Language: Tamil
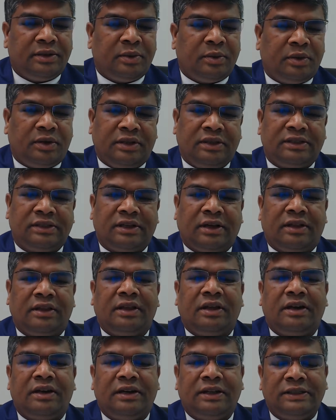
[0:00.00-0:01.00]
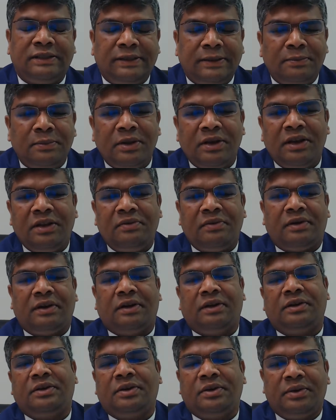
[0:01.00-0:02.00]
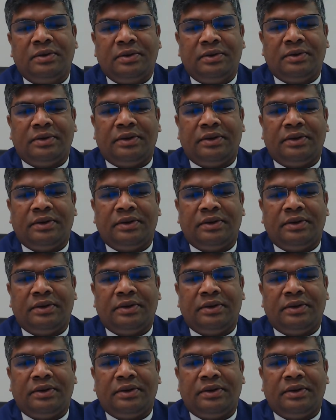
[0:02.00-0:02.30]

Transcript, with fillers: ஒரு சாதாரண சிமினி விளக்கோ